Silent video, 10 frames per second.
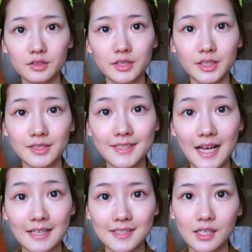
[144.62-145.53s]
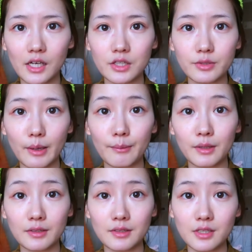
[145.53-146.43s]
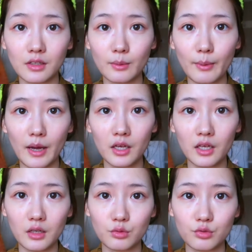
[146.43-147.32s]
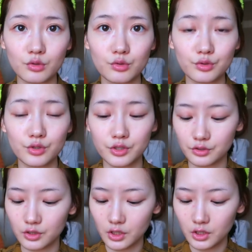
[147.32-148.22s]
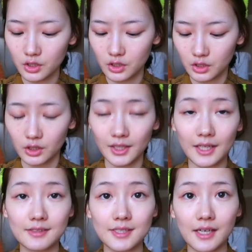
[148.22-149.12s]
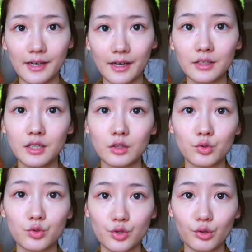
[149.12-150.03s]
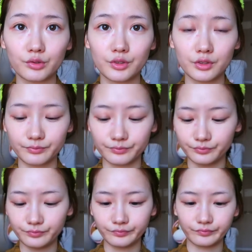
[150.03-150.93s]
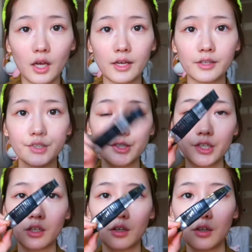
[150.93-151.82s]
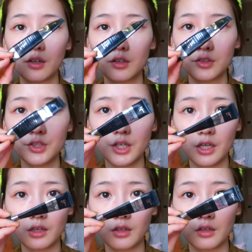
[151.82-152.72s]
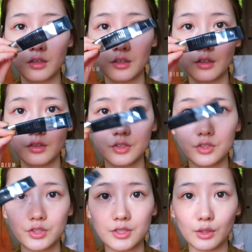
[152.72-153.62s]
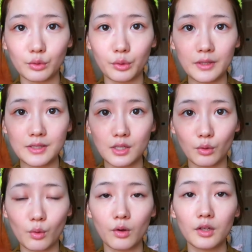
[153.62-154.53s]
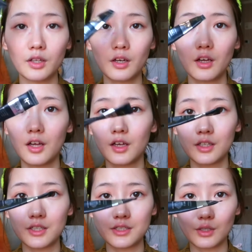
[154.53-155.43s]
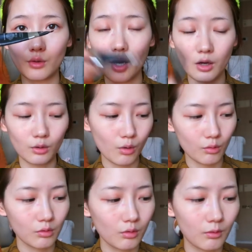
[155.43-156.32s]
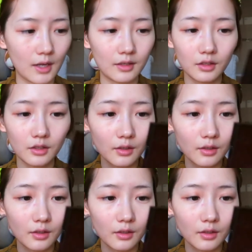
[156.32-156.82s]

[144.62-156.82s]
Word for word: 这个瑕疵还是蛮明显的吧，黑眼圈就是看起来还挺重的。那还是这个，这个之前推荐过的，已经快要空管了。